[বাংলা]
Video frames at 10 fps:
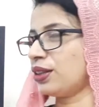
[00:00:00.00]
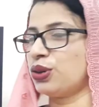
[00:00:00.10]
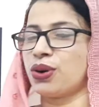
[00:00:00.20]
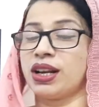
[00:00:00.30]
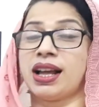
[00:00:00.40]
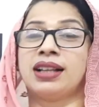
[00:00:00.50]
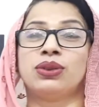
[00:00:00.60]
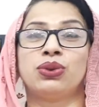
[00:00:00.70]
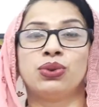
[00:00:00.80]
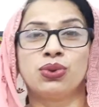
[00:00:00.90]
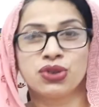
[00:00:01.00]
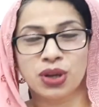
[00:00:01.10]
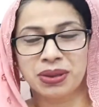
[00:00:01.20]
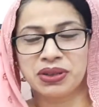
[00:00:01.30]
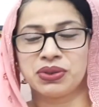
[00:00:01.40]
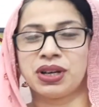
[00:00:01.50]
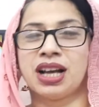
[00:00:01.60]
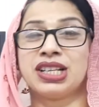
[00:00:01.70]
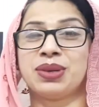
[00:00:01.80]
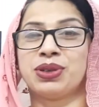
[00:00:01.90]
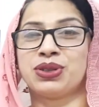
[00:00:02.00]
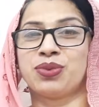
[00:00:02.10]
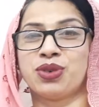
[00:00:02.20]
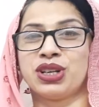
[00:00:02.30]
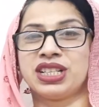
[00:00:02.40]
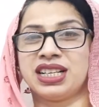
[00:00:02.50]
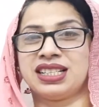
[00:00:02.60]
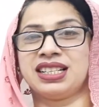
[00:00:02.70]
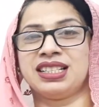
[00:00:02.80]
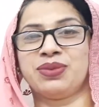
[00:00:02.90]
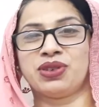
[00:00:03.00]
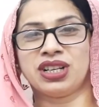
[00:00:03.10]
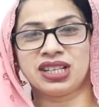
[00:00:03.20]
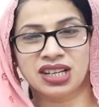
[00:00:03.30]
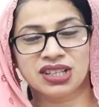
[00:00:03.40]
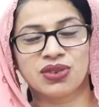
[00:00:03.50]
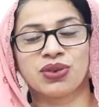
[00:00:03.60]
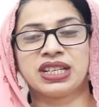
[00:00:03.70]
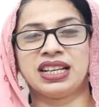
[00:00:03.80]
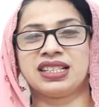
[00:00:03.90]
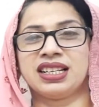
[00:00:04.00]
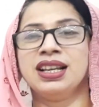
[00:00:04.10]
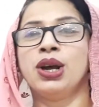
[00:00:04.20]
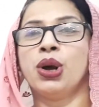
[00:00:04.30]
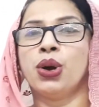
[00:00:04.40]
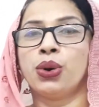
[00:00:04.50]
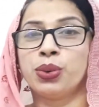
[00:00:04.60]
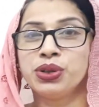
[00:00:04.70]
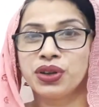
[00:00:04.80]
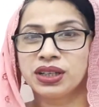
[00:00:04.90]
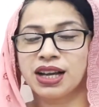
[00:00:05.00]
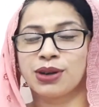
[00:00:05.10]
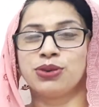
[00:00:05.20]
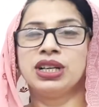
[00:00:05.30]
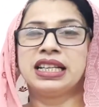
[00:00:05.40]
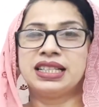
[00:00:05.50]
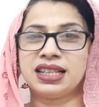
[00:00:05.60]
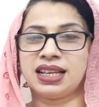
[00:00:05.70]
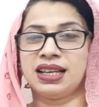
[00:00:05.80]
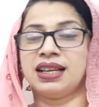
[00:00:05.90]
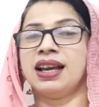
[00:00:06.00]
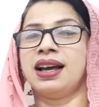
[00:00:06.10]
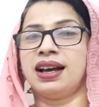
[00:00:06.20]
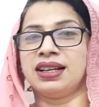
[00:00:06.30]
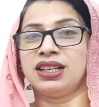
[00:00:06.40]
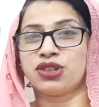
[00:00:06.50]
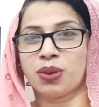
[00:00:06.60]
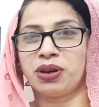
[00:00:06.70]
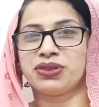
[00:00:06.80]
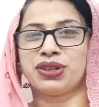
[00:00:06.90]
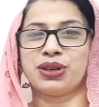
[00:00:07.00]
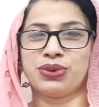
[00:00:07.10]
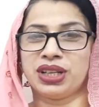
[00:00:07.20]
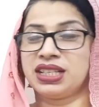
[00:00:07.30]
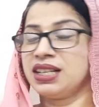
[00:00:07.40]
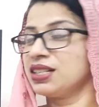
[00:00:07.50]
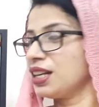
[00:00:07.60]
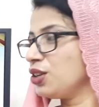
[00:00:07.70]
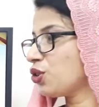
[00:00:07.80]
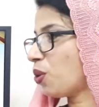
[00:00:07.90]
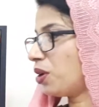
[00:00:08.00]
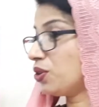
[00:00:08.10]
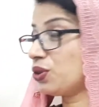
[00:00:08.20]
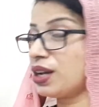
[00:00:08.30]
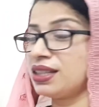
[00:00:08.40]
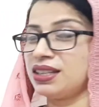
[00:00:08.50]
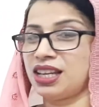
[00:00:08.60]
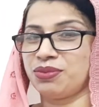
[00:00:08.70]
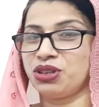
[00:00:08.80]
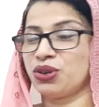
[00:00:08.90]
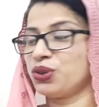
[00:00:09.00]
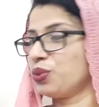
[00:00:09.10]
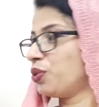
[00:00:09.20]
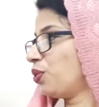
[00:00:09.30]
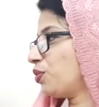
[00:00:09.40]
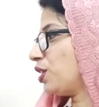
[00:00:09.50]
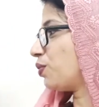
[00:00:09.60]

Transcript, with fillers: এক ধরনের আত্ম সমালোচনা আশি বছর বয়সে এসে জীবনের শেষ লগ্নে এসে রবীন্দ্রনাথ ঠাকুর নিজেকে নিয়ে সমালোচনা করেছেন সেই সমালোচনায় তিনি এই বিষয়টি উপলব্ধি